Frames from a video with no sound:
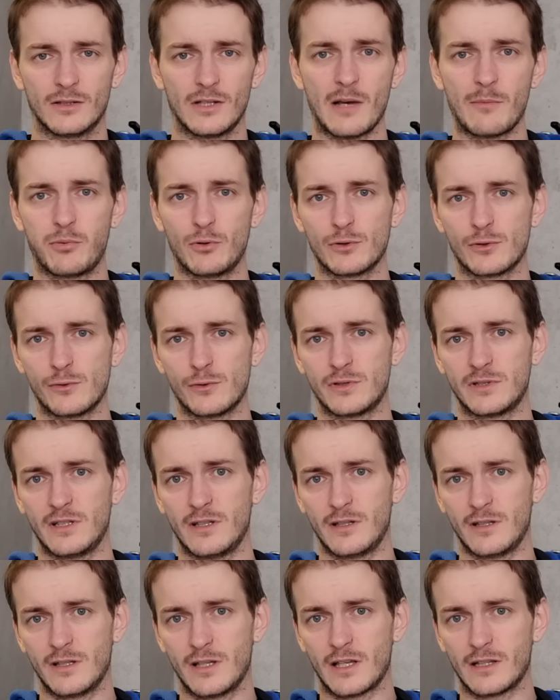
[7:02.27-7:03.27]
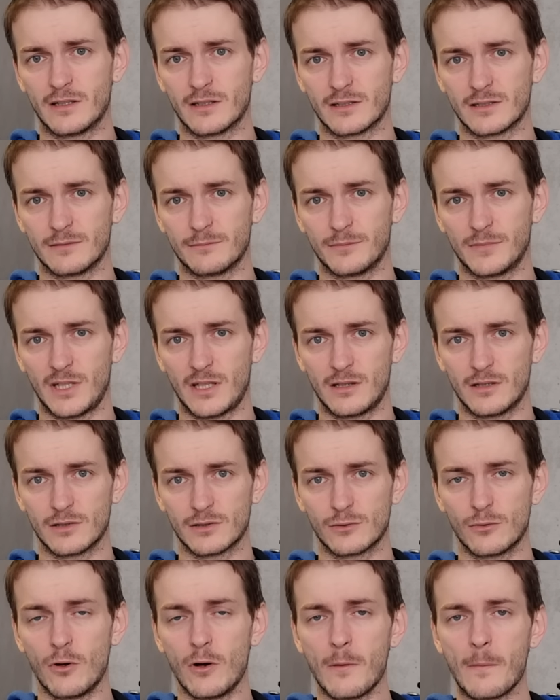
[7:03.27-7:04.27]
Я пользуюсь э, Яндексом,
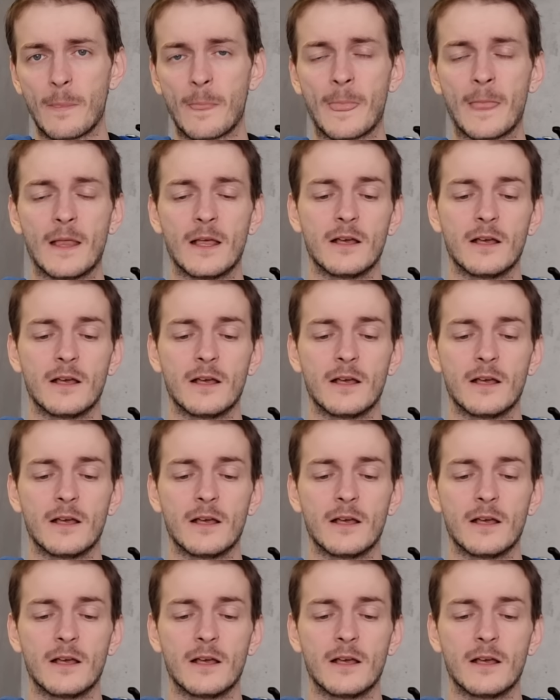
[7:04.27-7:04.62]
Яндекс.Го.